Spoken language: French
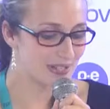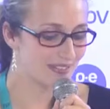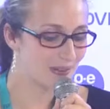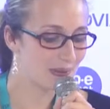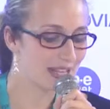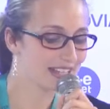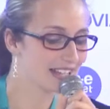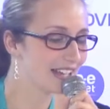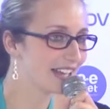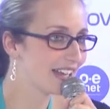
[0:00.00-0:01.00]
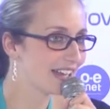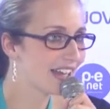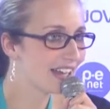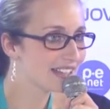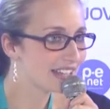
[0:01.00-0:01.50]
avez peut-être
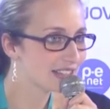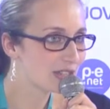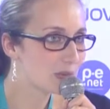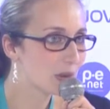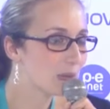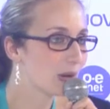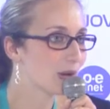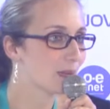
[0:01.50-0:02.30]
un, dernier mot pour euh,